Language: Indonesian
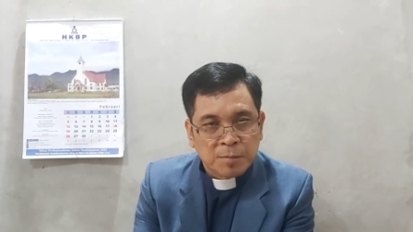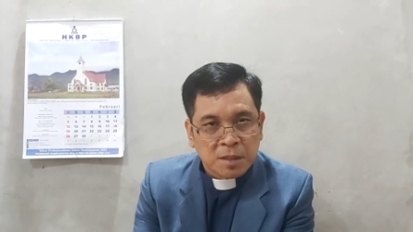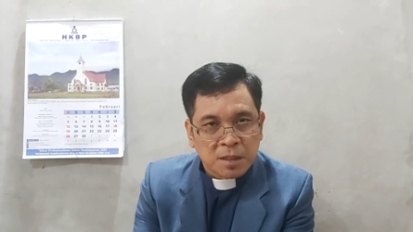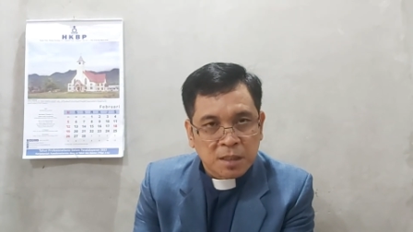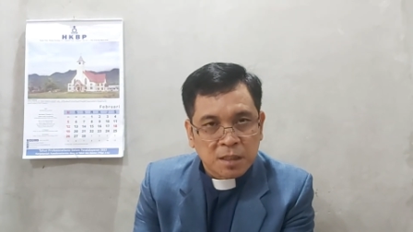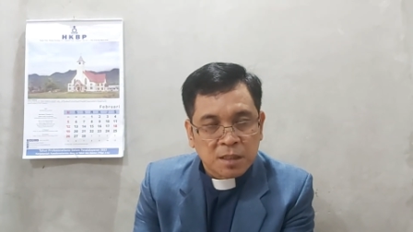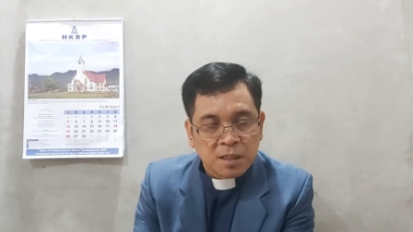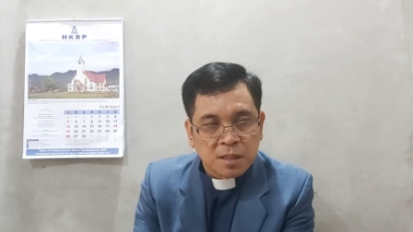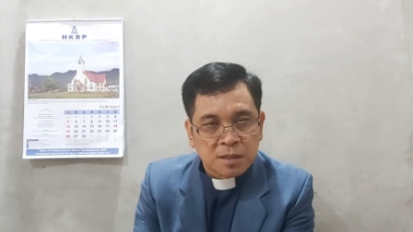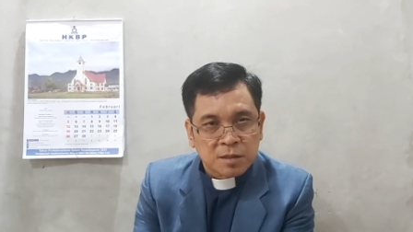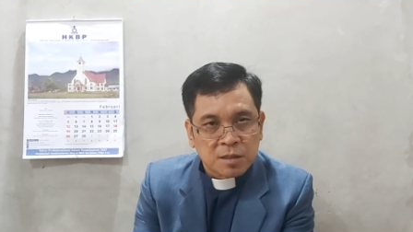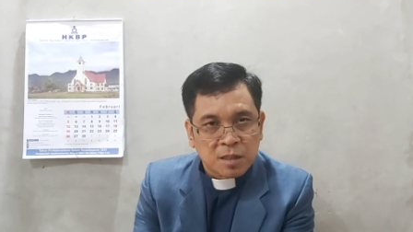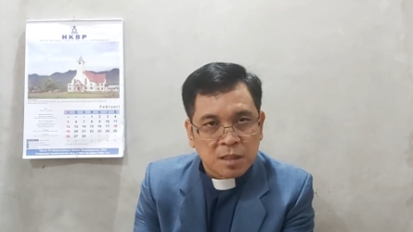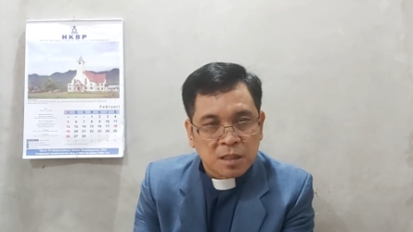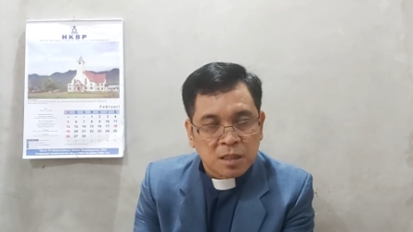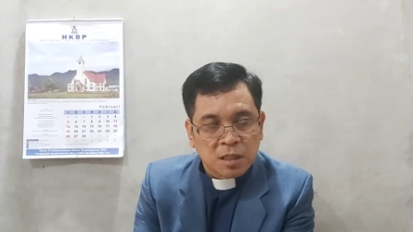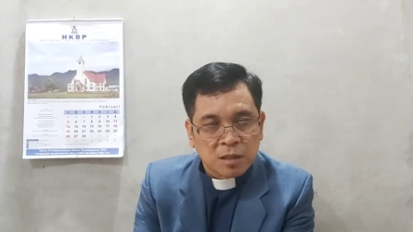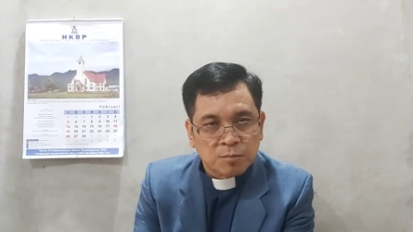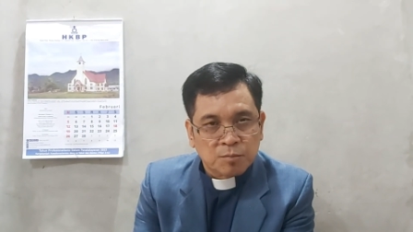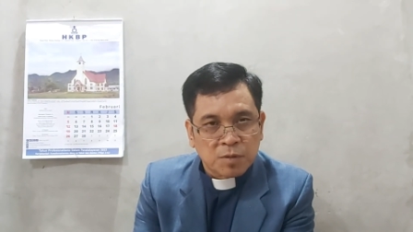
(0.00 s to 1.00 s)
Amerika
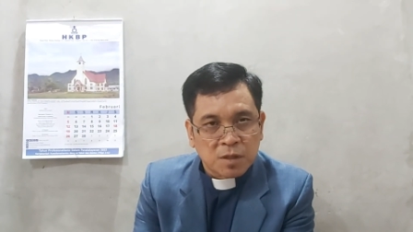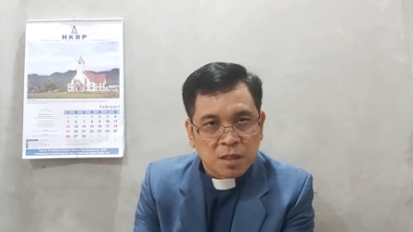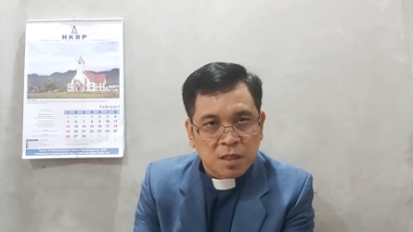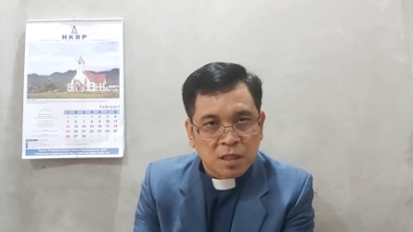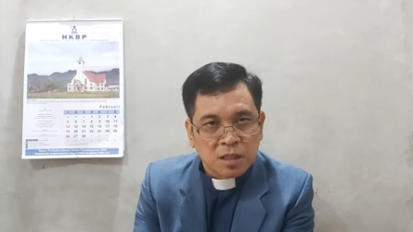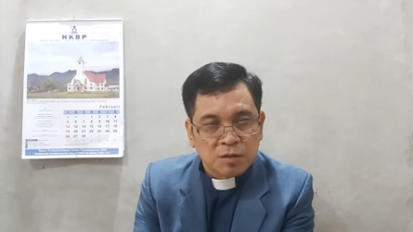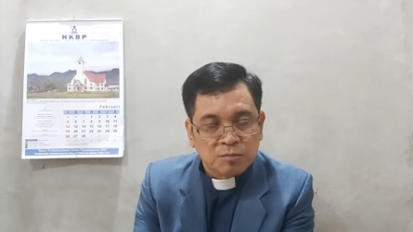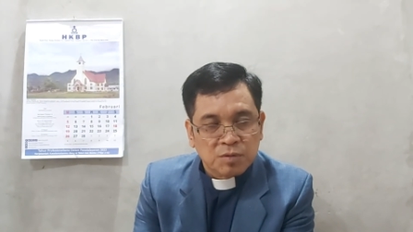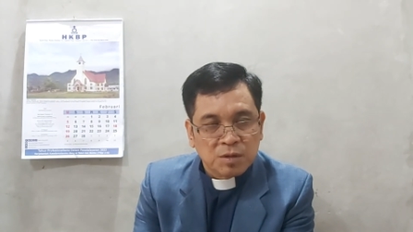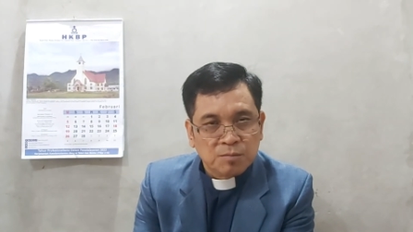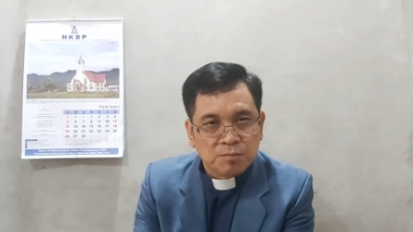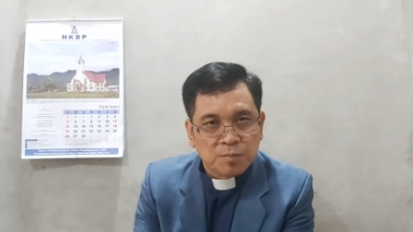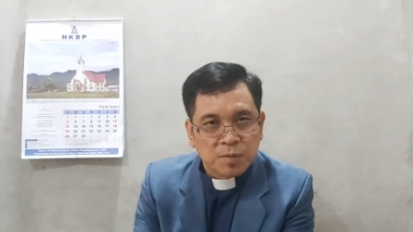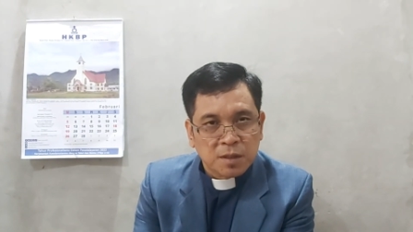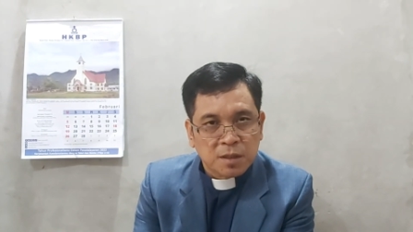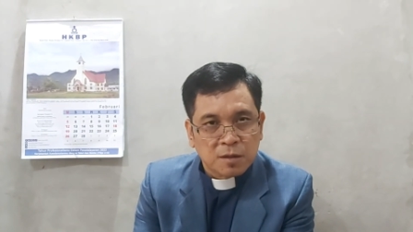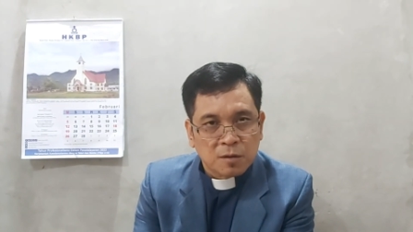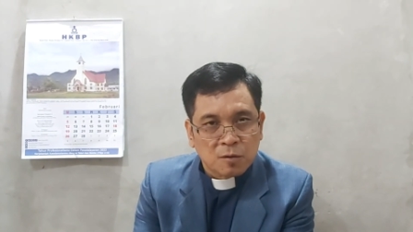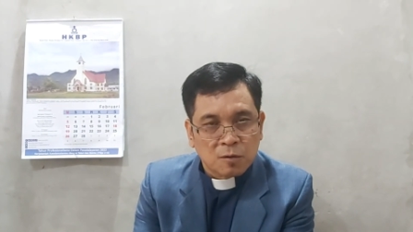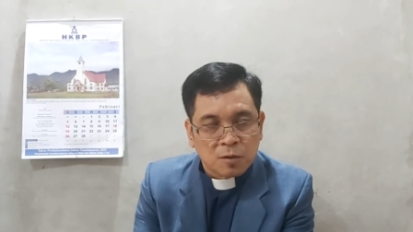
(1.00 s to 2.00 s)
Serikat pernah
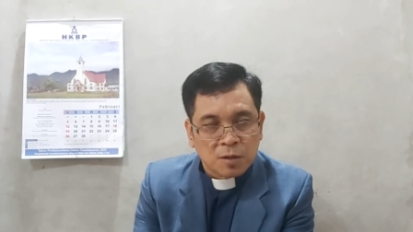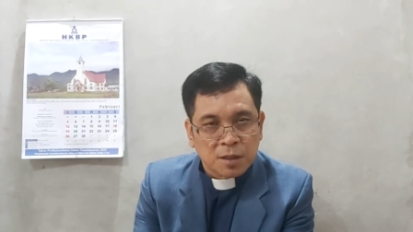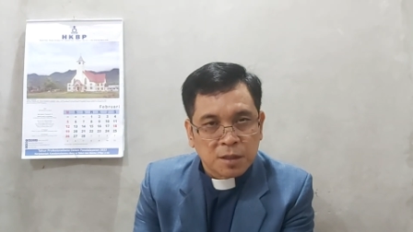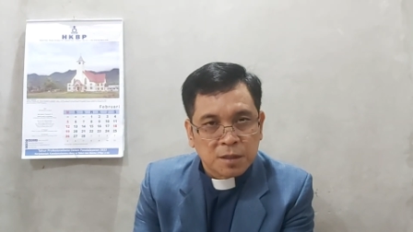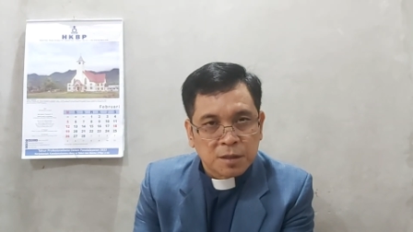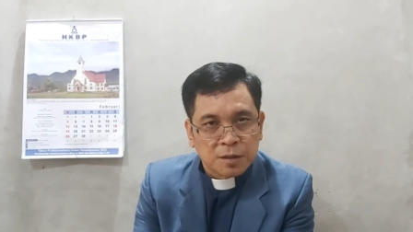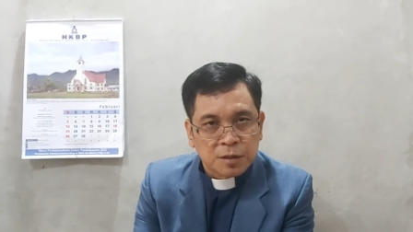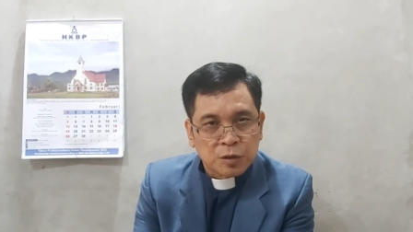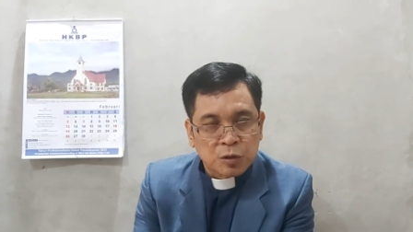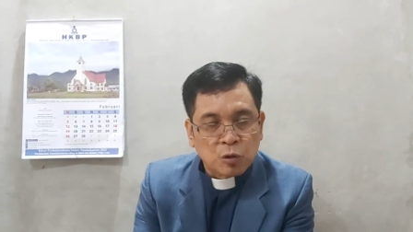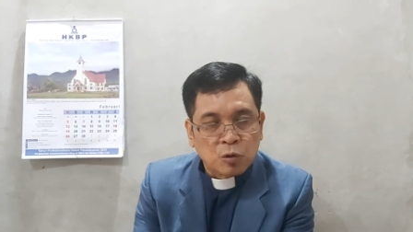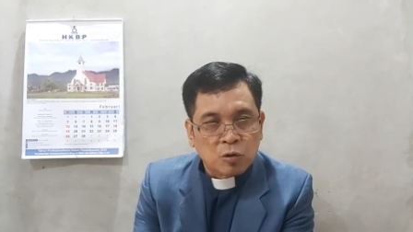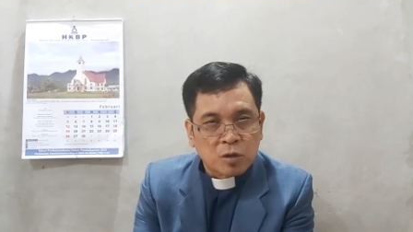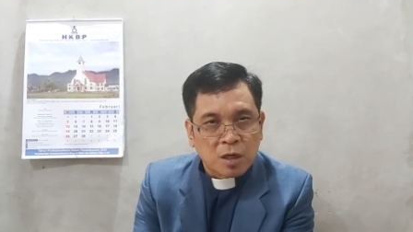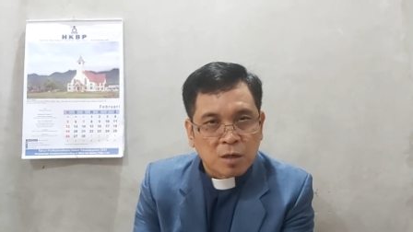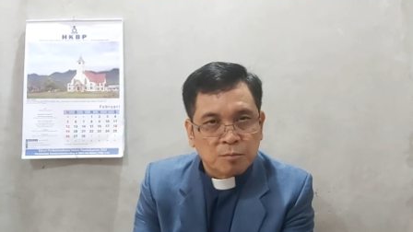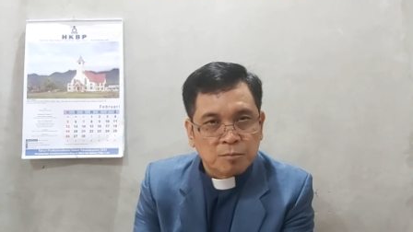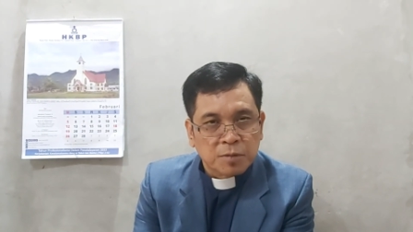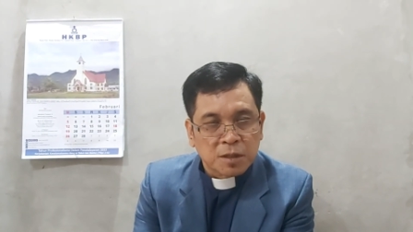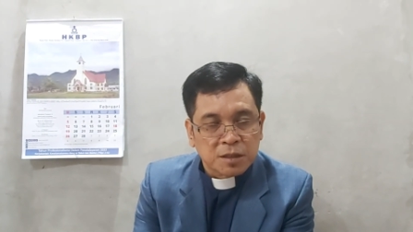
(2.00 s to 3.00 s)
dipimpin oleh
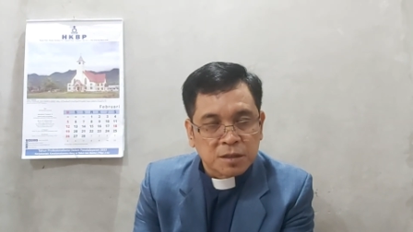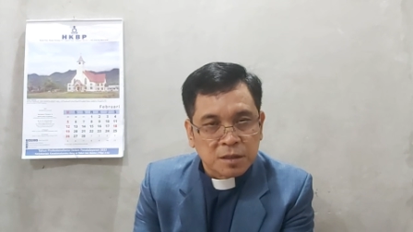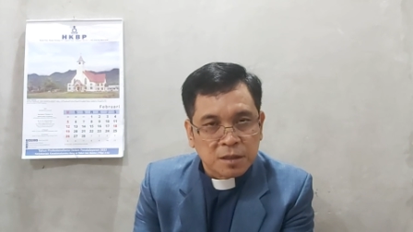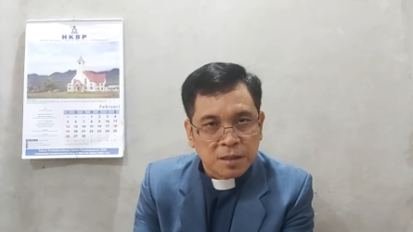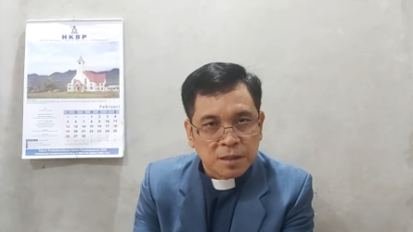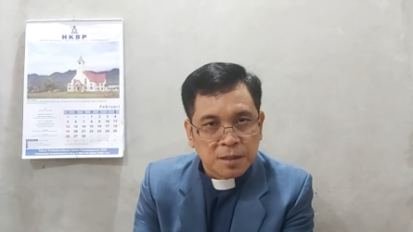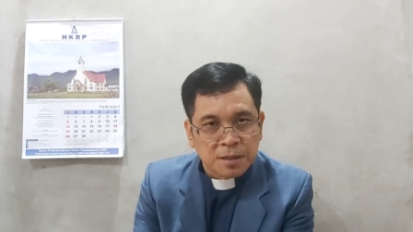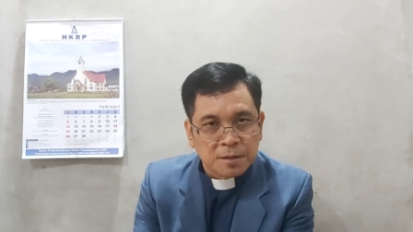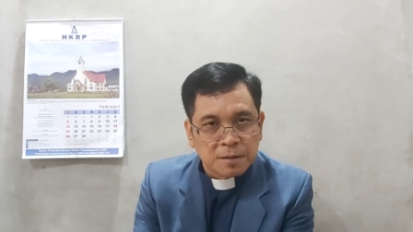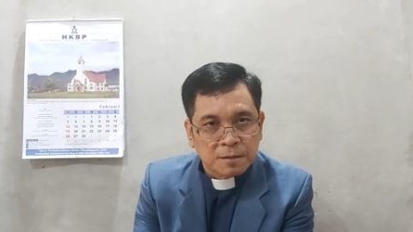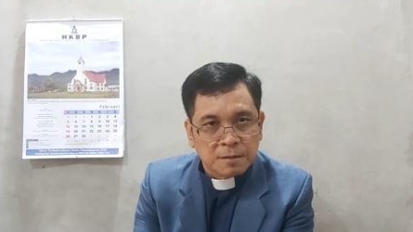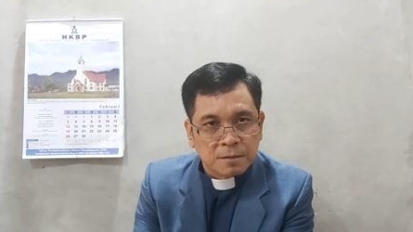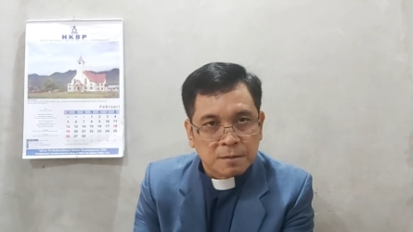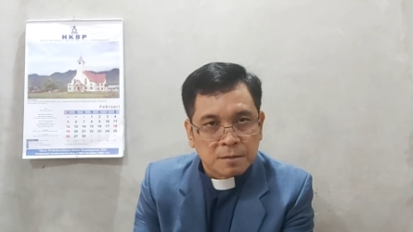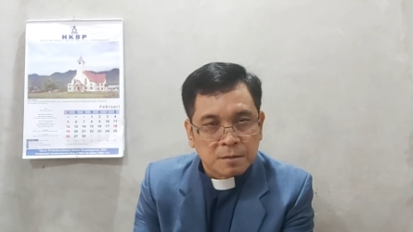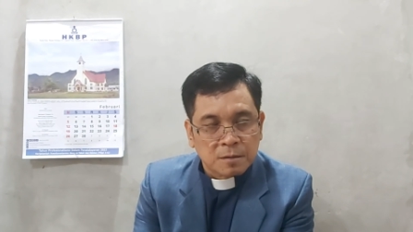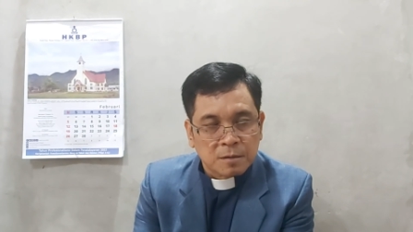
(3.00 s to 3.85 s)
seorang presiden